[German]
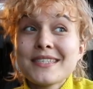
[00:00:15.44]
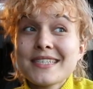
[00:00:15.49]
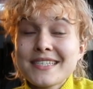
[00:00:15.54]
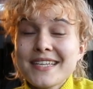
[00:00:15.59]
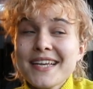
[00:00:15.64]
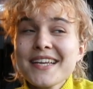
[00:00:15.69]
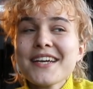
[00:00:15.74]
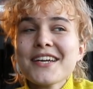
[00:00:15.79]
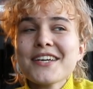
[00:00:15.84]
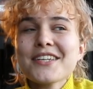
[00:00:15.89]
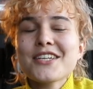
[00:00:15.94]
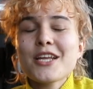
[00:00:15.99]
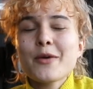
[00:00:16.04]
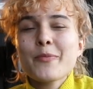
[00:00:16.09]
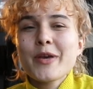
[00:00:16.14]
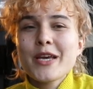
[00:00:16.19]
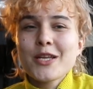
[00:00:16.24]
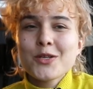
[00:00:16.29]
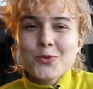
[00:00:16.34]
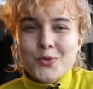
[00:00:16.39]
die Sängerin der
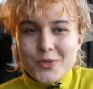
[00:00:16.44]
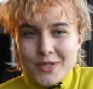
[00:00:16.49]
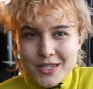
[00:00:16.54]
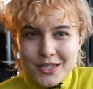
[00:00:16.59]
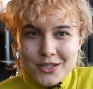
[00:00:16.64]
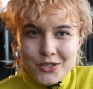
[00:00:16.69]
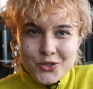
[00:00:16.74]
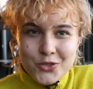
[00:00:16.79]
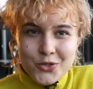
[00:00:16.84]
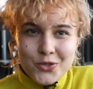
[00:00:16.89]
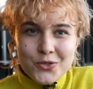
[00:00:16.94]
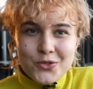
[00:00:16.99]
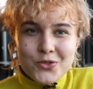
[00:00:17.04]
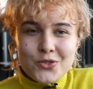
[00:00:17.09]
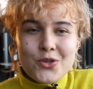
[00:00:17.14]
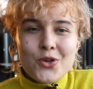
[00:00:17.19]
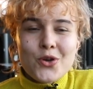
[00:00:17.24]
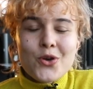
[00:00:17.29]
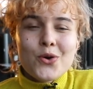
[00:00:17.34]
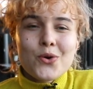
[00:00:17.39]
Band Okay Danke
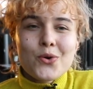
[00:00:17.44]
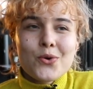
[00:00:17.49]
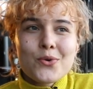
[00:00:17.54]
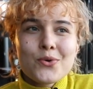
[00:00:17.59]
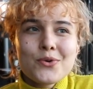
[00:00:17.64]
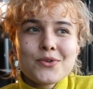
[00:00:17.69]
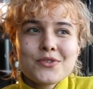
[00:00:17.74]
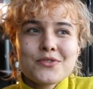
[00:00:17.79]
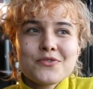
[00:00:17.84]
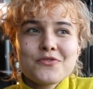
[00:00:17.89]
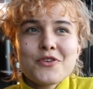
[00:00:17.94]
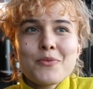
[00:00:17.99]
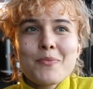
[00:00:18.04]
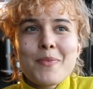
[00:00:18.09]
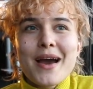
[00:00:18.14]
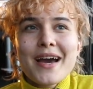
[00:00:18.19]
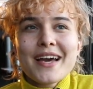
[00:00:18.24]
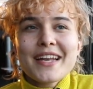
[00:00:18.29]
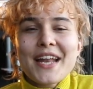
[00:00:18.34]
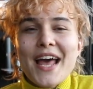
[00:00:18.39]
Tschüss und wir
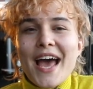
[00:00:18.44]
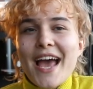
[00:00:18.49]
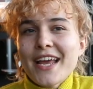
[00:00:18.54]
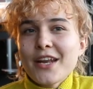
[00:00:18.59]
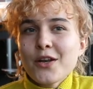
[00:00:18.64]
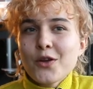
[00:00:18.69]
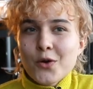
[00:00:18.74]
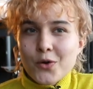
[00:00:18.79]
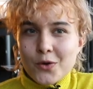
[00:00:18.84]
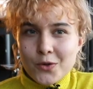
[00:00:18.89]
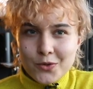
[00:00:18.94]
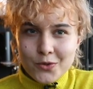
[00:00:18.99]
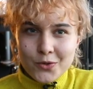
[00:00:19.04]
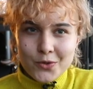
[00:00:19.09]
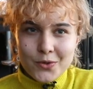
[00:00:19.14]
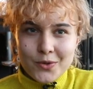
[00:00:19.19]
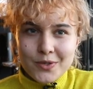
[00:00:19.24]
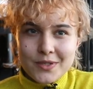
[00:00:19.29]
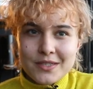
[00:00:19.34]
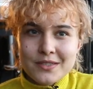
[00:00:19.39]
machen
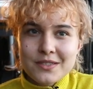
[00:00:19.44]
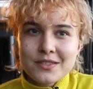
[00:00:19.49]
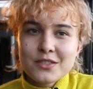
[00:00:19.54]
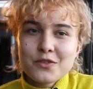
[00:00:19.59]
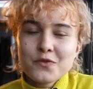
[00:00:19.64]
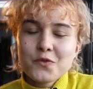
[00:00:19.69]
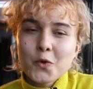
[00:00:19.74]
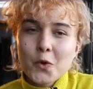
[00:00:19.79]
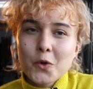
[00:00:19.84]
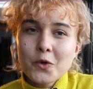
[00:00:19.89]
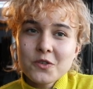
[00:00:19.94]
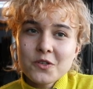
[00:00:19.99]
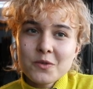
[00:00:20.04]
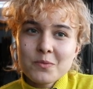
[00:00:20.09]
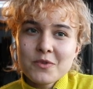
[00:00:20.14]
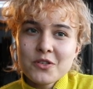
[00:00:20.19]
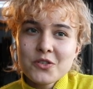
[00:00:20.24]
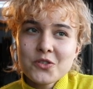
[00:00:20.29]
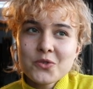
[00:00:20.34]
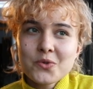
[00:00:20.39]
Einhornrock. Das ist eine verrückte
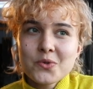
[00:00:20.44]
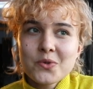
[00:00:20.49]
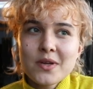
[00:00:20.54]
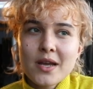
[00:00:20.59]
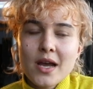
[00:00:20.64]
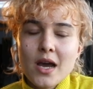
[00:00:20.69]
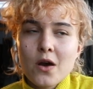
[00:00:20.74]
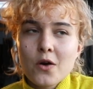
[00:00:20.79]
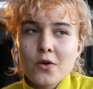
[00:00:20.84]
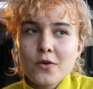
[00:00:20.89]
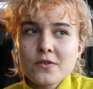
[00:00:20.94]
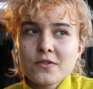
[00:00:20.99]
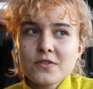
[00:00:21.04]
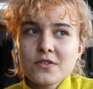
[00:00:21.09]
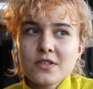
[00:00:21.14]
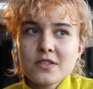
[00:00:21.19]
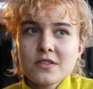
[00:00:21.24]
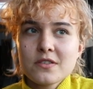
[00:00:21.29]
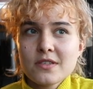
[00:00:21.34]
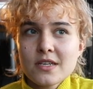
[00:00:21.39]
Mischung
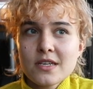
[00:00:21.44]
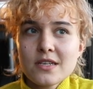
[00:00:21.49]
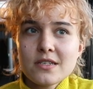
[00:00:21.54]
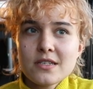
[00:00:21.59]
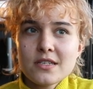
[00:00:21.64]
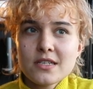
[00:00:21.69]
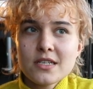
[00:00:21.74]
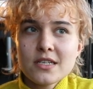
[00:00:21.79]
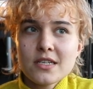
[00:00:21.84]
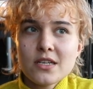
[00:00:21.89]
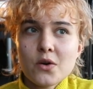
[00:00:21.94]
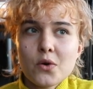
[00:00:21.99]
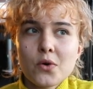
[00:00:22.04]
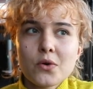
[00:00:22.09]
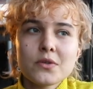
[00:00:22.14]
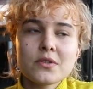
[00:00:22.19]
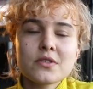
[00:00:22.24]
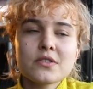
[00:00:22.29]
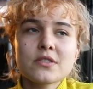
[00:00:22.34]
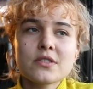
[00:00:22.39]
aus Sinti
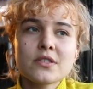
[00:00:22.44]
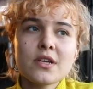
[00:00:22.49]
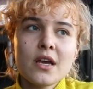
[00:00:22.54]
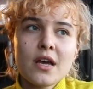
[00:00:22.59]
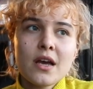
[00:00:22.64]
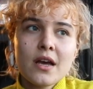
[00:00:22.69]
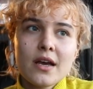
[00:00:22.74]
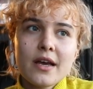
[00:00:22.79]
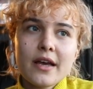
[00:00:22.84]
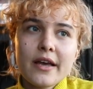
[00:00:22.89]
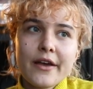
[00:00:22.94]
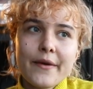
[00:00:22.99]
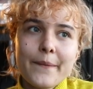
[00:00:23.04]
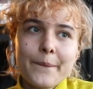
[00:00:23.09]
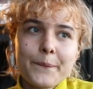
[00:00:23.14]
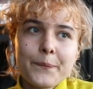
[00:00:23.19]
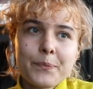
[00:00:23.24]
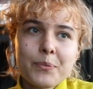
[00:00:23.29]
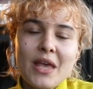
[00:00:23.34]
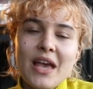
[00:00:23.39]
und
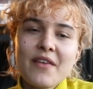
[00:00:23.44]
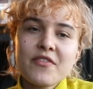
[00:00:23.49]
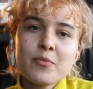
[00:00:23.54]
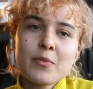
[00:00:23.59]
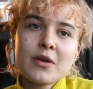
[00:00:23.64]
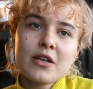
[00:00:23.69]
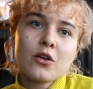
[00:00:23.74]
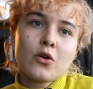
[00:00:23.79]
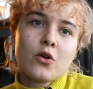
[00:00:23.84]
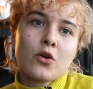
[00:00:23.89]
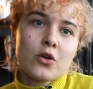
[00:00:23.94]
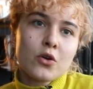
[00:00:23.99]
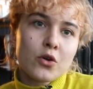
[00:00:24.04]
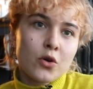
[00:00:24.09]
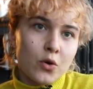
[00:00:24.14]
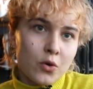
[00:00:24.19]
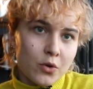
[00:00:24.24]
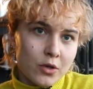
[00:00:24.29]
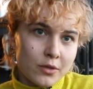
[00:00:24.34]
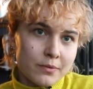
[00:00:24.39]
ähm, Heavy Metal
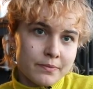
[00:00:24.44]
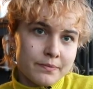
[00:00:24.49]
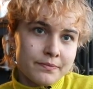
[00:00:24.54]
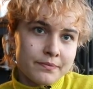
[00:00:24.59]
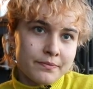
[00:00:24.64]
Rock'n'Roll.